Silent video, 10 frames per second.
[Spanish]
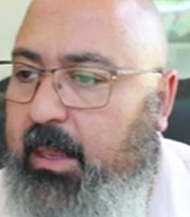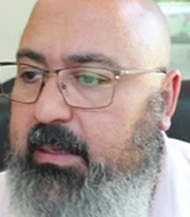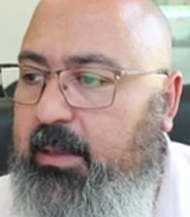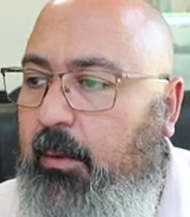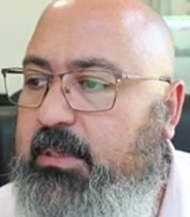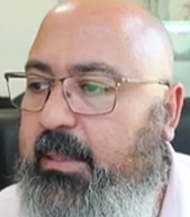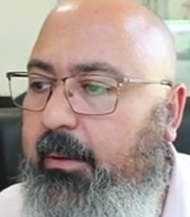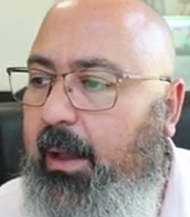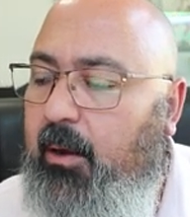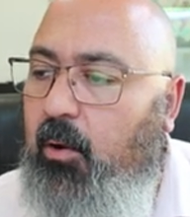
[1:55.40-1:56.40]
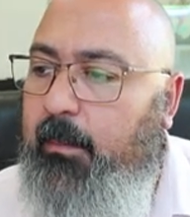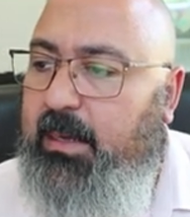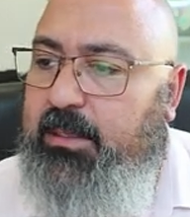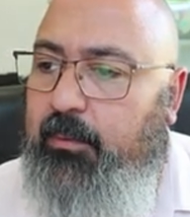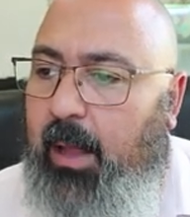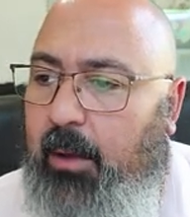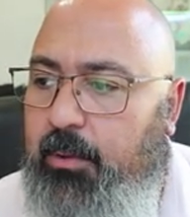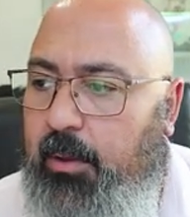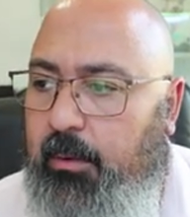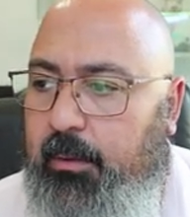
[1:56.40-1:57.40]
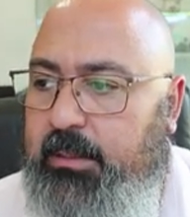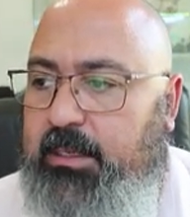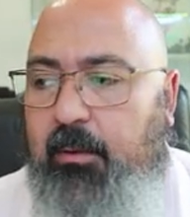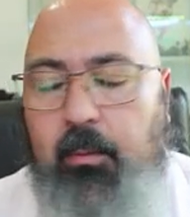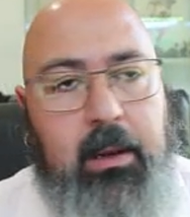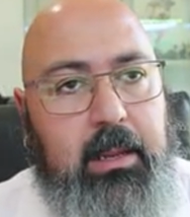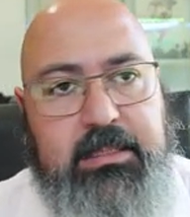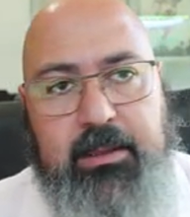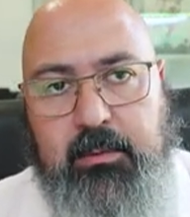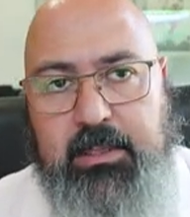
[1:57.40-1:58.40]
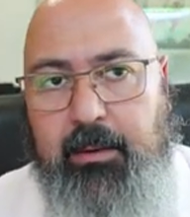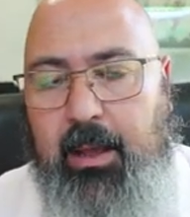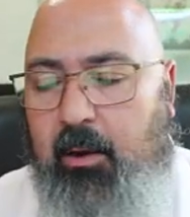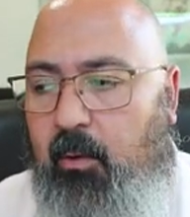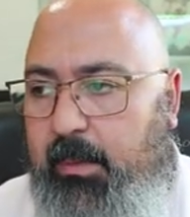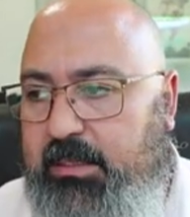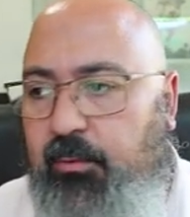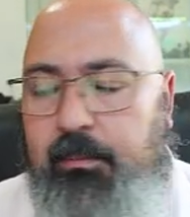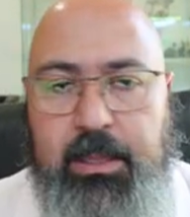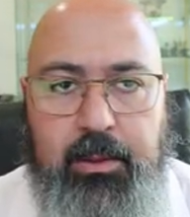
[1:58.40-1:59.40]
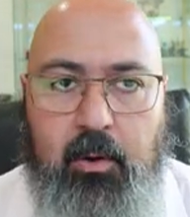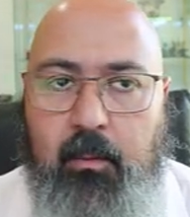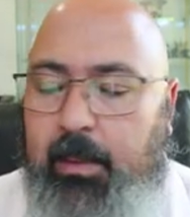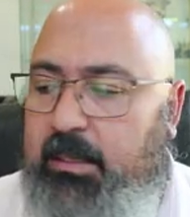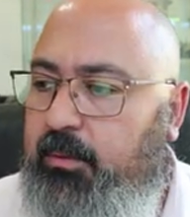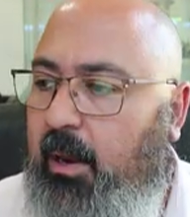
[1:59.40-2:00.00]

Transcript: Si vamos a trabajar con más de un audio, es igual que si vamos a trabajar con más de un vídeo, con más